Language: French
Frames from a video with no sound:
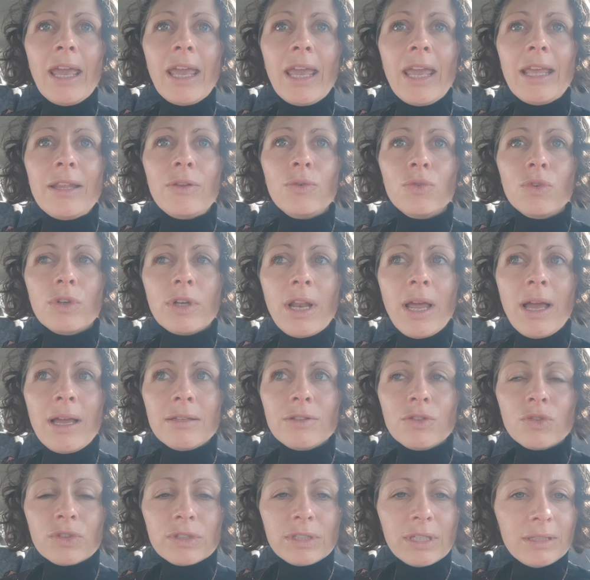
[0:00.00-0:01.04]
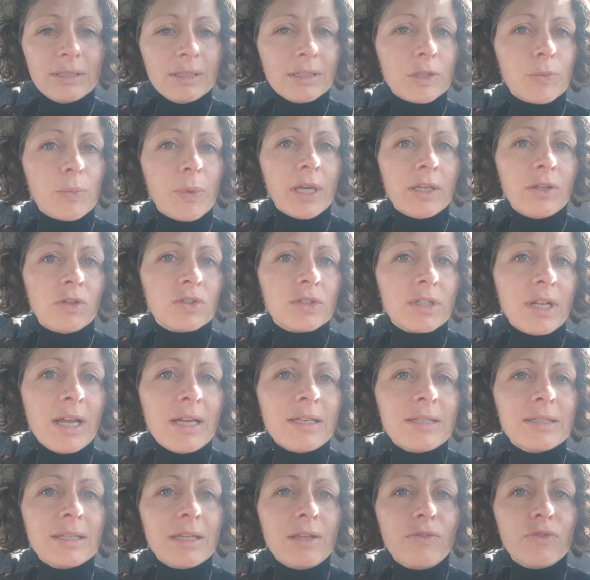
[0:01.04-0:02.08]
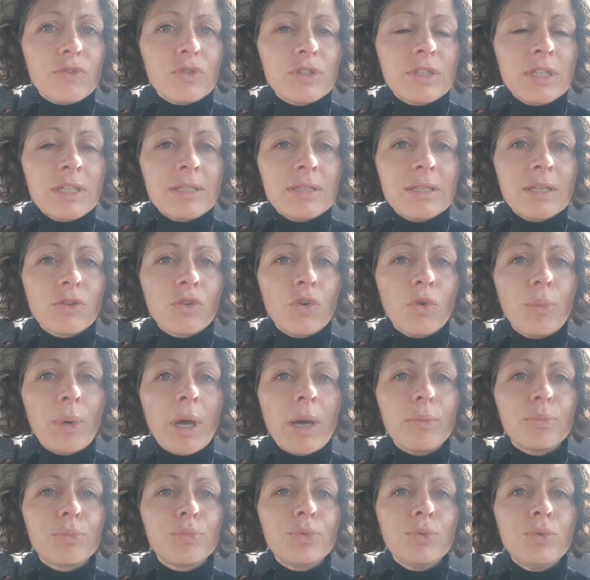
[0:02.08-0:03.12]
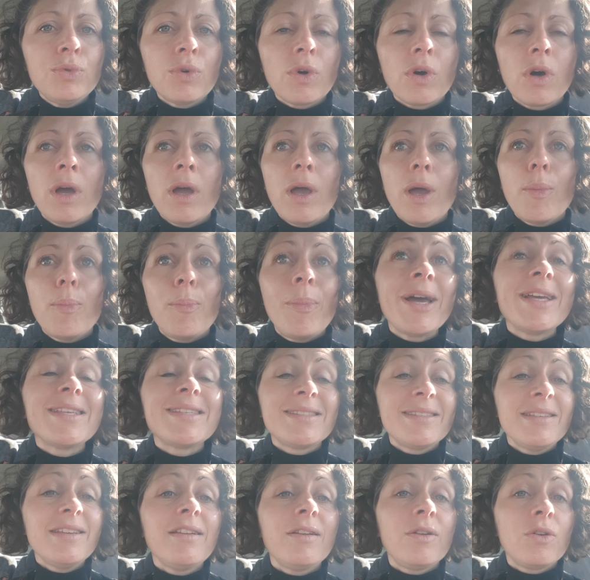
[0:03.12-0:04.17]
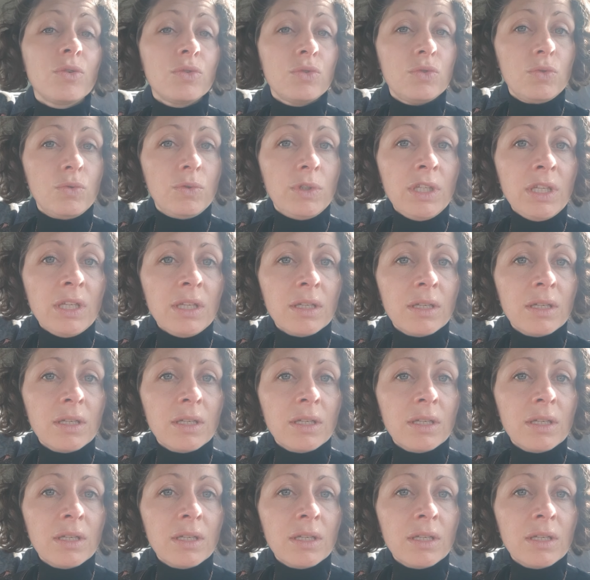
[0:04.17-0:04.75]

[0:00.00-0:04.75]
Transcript: Et donc là, dans cette expérience-là, ce qu'il faisait, c'est que bah, pour passer l'ennui,